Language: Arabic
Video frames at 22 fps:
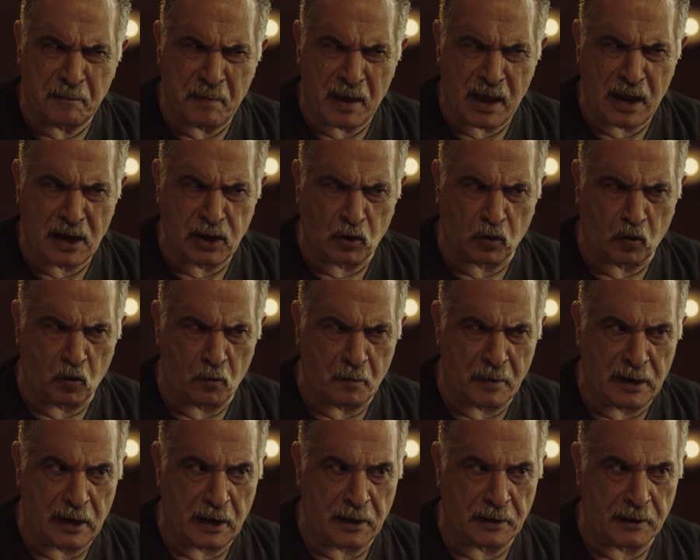مالك
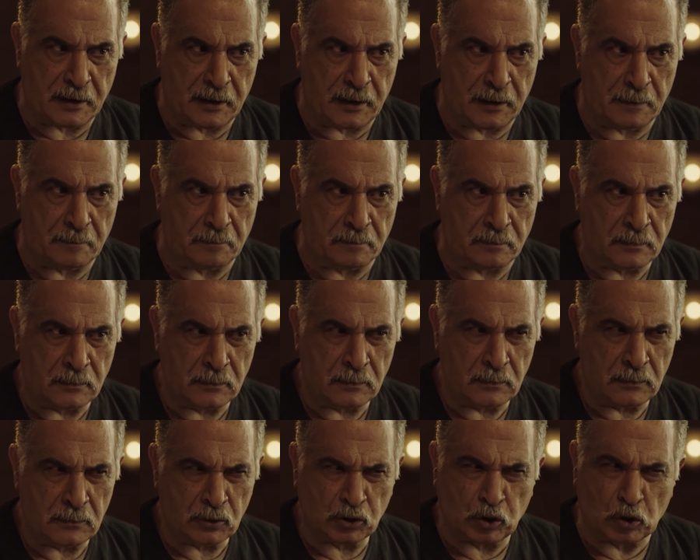وما الانغام
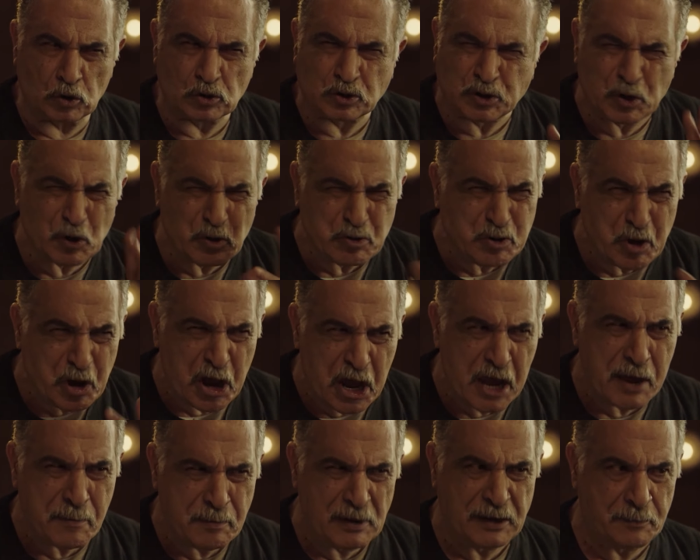تقصدي
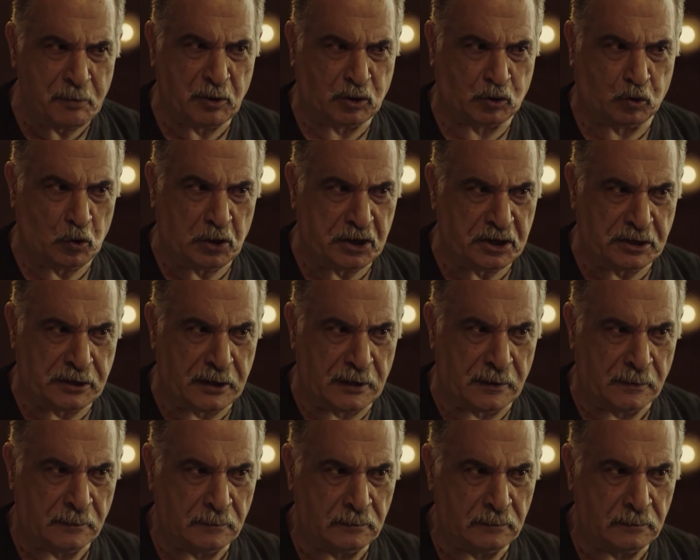ايه باللي بتقوليه ده؟